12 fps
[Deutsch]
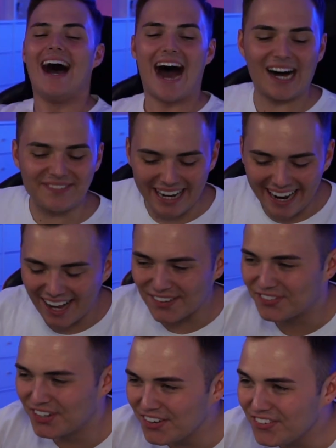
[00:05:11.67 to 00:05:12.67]
Aber er hat
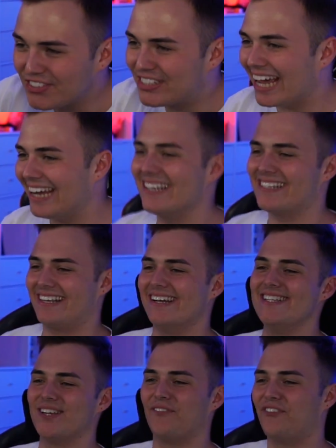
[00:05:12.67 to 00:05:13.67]
5 Sterne
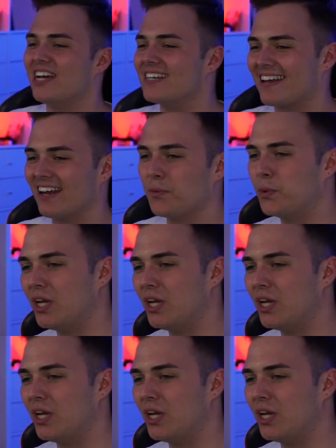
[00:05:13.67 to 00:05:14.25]
Skills und 4 Sterne